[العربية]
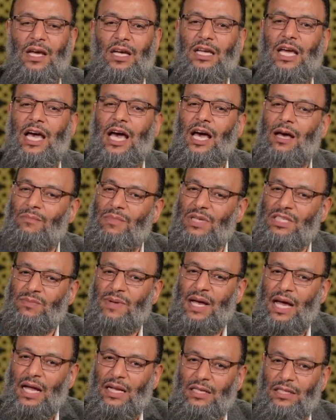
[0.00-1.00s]
يا عم
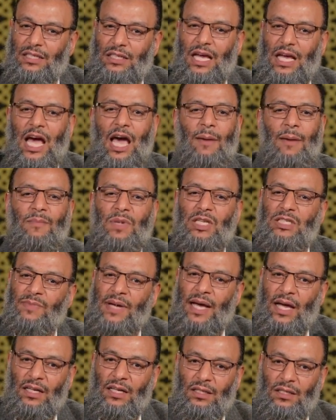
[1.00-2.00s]
اسمعني يا عم
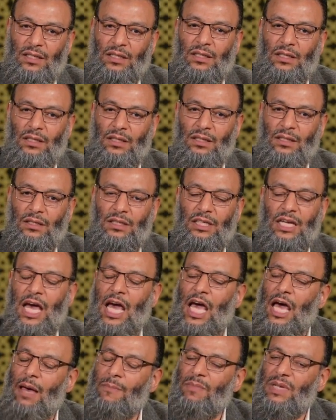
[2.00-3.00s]
اسمعني يا
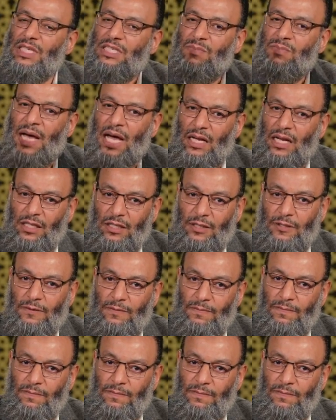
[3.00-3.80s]
عم اسمعني